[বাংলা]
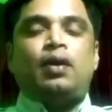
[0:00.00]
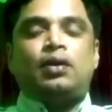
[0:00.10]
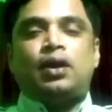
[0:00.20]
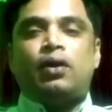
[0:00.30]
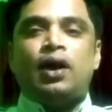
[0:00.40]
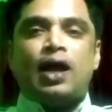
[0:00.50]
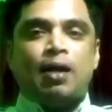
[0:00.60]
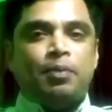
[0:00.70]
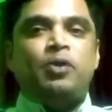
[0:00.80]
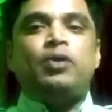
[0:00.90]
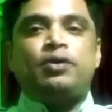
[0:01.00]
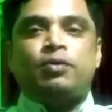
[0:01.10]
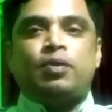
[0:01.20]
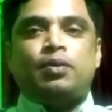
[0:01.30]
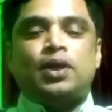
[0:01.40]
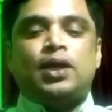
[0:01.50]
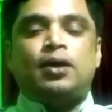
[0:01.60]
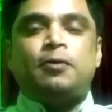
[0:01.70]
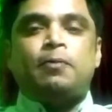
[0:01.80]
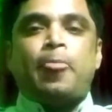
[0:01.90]
তাহলে আপনিও কিছু পাবেন না
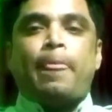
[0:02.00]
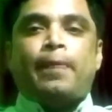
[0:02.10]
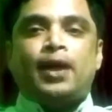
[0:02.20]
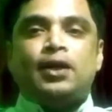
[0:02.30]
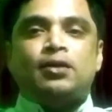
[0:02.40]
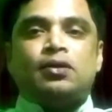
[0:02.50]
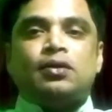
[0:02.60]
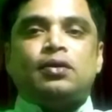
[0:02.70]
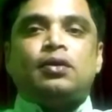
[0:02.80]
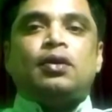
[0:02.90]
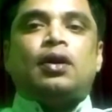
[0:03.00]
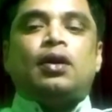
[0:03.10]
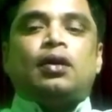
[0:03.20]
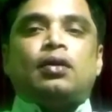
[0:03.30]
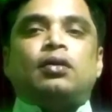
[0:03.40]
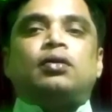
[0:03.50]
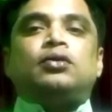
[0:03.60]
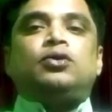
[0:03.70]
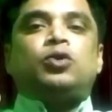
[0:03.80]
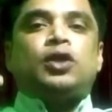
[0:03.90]
এই জন্য
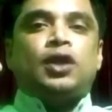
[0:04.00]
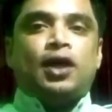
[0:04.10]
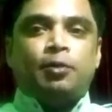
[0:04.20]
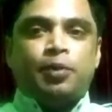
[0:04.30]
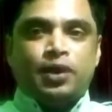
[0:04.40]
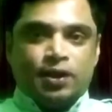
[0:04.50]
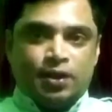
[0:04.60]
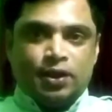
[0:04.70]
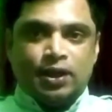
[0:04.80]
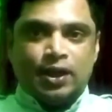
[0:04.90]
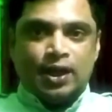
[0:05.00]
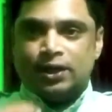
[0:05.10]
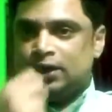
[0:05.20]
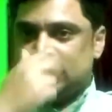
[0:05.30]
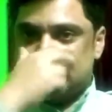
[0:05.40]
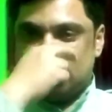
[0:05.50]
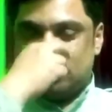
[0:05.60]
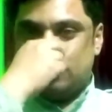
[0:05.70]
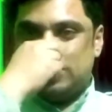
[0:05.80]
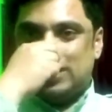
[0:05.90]
যদি এই বিজনেসে যারা আসতে চান
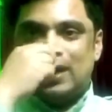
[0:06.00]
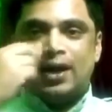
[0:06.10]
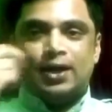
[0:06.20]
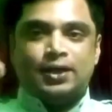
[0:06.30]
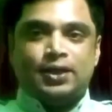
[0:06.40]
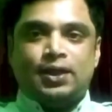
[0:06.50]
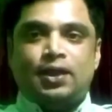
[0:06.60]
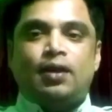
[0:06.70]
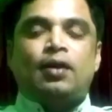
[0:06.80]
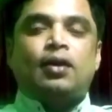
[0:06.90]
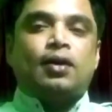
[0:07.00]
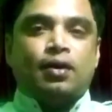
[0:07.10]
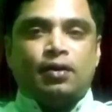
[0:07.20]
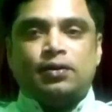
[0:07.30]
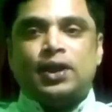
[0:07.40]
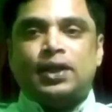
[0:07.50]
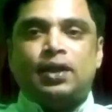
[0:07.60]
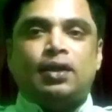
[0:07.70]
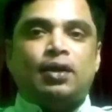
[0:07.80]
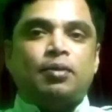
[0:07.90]
অথবা যারা আসছেন
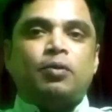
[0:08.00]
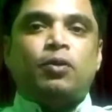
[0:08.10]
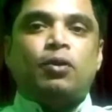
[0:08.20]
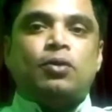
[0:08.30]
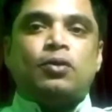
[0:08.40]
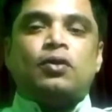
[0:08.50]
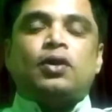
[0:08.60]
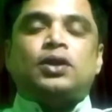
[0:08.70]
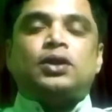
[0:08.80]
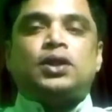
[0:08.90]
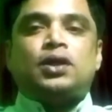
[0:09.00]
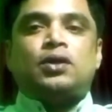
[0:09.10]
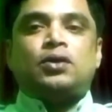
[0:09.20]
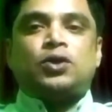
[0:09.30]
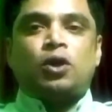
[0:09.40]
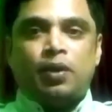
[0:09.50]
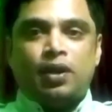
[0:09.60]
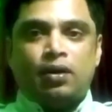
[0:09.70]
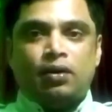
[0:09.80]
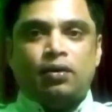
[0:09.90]
তাদেরকে আমি বলবো যে সবার
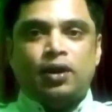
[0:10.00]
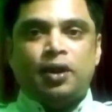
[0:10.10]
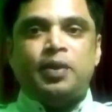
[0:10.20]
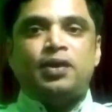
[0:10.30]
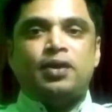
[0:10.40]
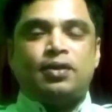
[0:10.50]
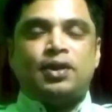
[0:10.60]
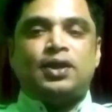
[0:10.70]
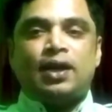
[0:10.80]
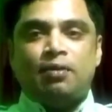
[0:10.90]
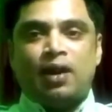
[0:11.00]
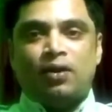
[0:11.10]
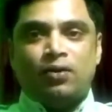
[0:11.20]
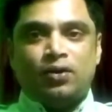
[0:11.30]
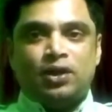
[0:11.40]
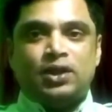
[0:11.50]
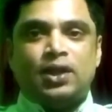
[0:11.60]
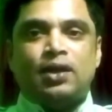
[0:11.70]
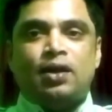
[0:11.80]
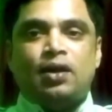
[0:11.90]
এই বিজনেসে যারাই ভালো করতে চান
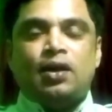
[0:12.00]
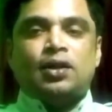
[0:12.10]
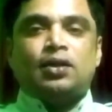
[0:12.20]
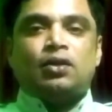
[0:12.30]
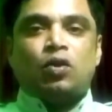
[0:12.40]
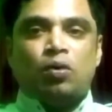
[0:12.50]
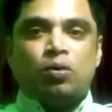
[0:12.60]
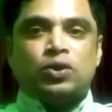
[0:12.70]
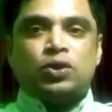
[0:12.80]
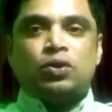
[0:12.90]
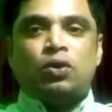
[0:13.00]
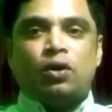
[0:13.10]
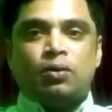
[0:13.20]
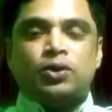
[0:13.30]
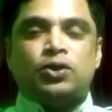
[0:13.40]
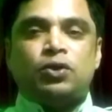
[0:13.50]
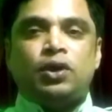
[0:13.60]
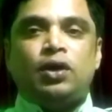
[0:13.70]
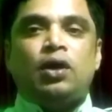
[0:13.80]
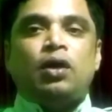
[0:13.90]
তাদের অবশ্য অবশ্যই
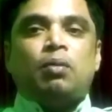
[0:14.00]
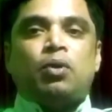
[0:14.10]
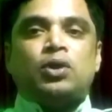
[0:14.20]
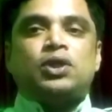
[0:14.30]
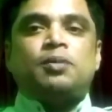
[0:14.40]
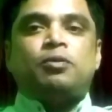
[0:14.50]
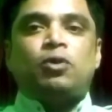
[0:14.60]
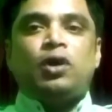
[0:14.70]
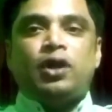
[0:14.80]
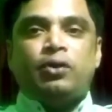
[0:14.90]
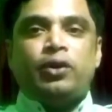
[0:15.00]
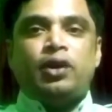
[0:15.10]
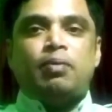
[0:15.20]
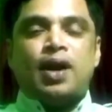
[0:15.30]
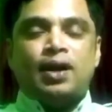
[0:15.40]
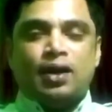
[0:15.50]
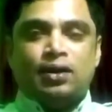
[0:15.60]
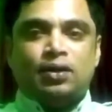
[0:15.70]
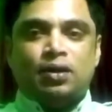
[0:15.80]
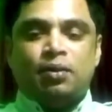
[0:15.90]
পর্যাপ্ত লিকুইড মানি
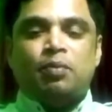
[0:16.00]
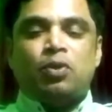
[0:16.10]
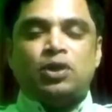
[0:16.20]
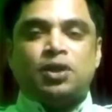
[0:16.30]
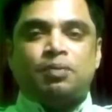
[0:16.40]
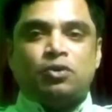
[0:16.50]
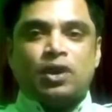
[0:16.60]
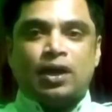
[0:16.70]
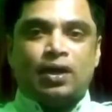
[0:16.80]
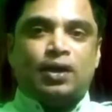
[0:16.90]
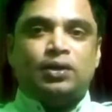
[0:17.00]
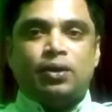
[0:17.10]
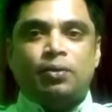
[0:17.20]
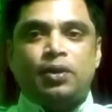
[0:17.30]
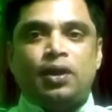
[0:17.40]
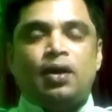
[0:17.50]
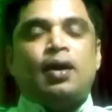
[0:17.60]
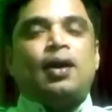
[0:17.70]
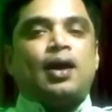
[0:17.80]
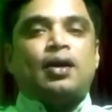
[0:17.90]
রাখতে হবে পর্যাপ্ত টাকা রাখতে হবে
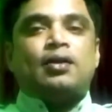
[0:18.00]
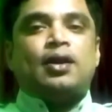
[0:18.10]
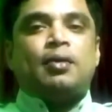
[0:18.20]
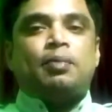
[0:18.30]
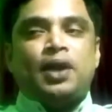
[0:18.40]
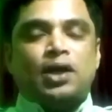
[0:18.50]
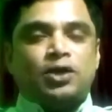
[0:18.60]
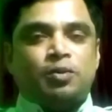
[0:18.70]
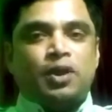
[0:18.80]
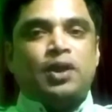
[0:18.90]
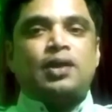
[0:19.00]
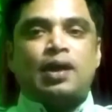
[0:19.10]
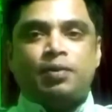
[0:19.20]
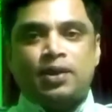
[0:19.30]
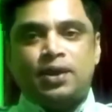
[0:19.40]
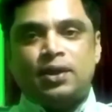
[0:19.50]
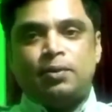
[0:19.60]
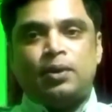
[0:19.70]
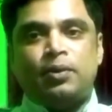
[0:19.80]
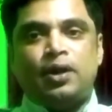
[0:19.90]
টাকা ছাড়া আপনি কাস্টমারকে সার্ভিস দিতে
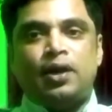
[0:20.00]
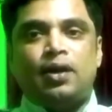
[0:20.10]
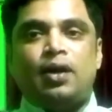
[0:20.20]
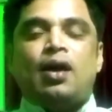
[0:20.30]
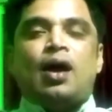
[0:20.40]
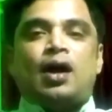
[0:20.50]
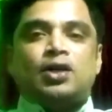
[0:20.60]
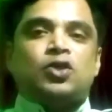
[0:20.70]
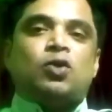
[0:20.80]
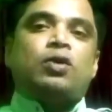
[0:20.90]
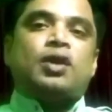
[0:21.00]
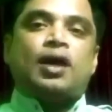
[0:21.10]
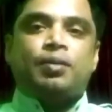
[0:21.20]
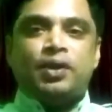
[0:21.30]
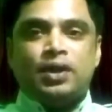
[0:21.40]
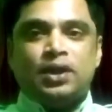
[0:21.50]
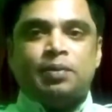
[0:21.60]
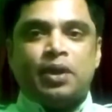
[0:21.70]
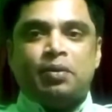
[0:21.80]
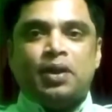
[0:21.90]
পারবেন না আর যখন সার্ভিস দিতে
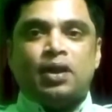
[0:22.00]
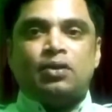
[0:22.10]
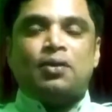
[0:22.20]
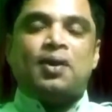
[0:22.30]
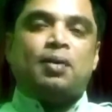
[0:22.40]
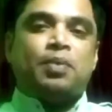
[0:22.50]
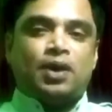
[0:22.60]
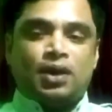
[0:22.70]
পারবেন না তখন আপনার